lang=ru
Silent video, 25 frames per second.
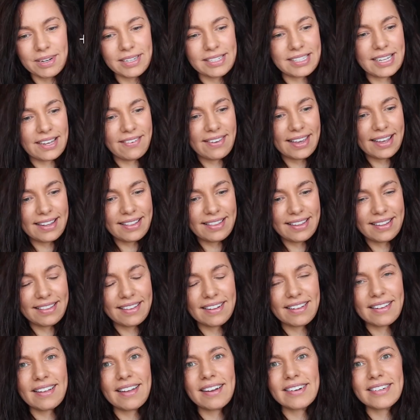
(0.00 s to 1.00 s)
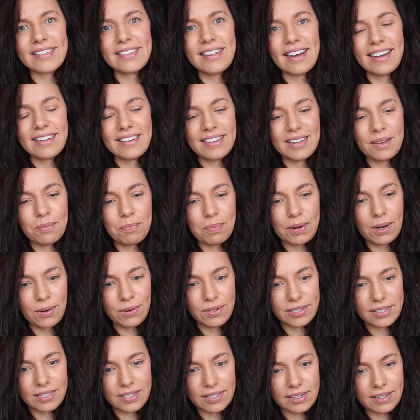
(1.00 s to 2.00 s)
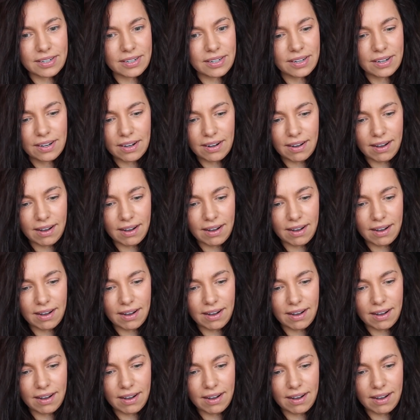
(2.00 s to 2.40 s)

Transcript: Мой заветный долгожданный плюсик.